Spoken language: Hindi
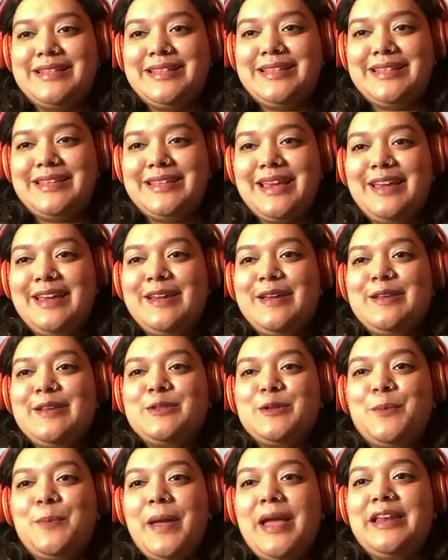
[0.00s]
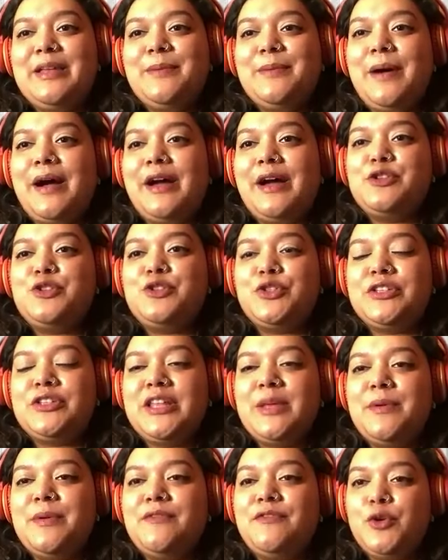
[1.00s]
ठीक है सो पहली बार
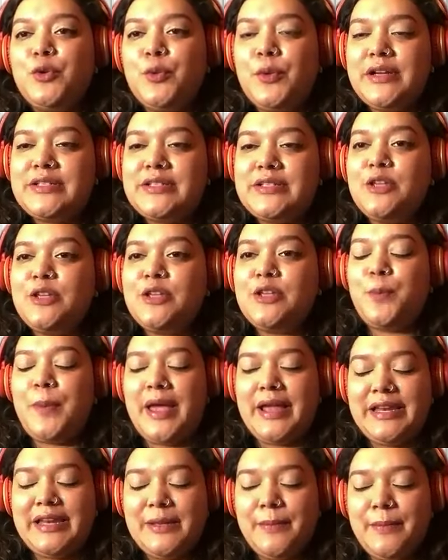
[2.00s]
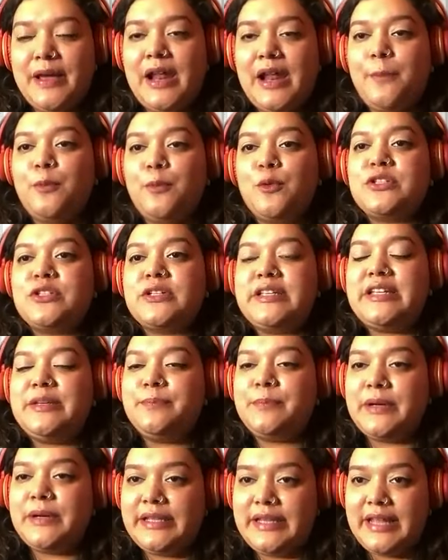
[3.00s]
जितने भी व्यूअर्स हैं जो पहली बार आपको स्क्रीन
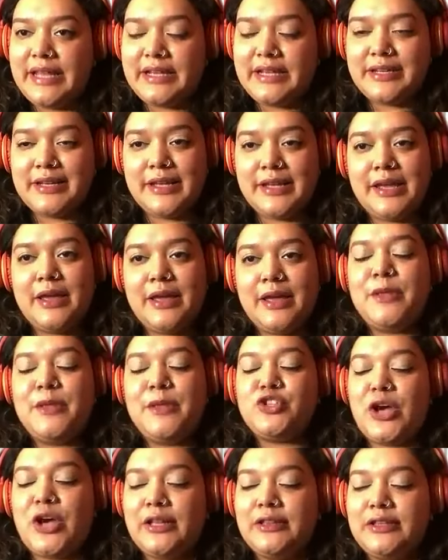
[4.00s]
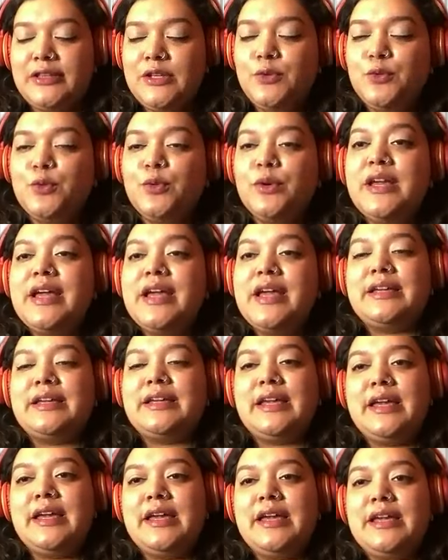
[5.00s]
पर देख रहे हैं मैं चाहती हूँ
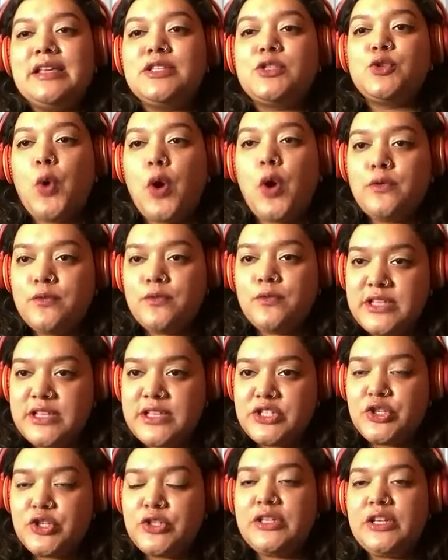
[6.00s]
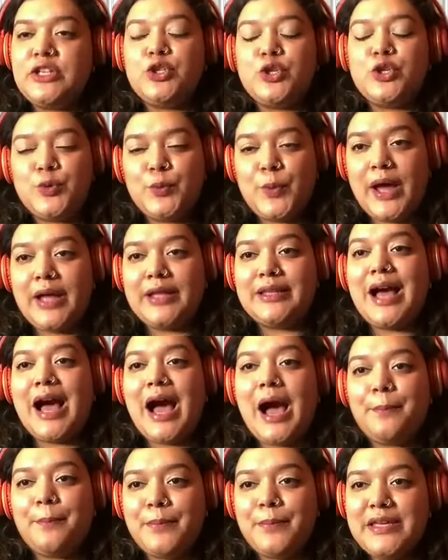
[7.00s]
कि इस कॉन्वर्सेशन की शुरुआत
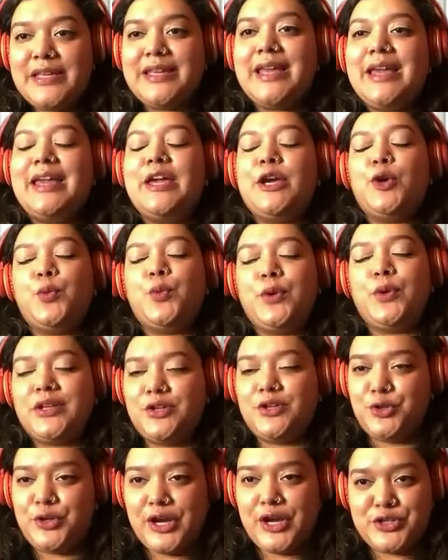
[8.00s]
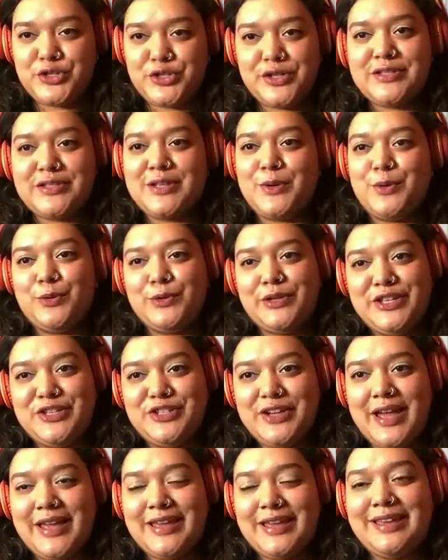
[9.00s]
आप ही के एक क्विक इंट्रोडक्शन से होनी
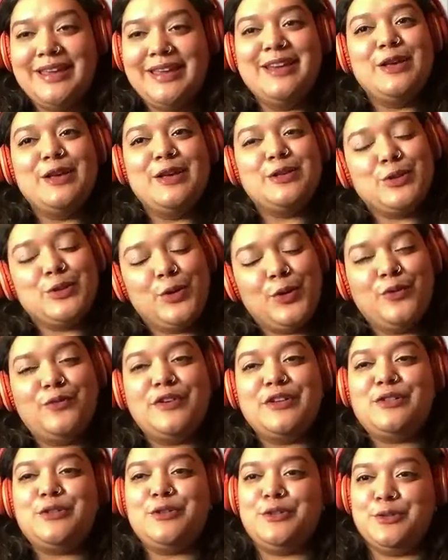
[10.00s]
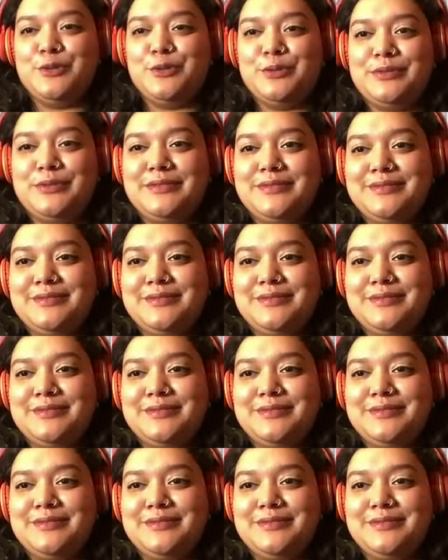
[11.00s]
चाहिए सो ओवर टू यू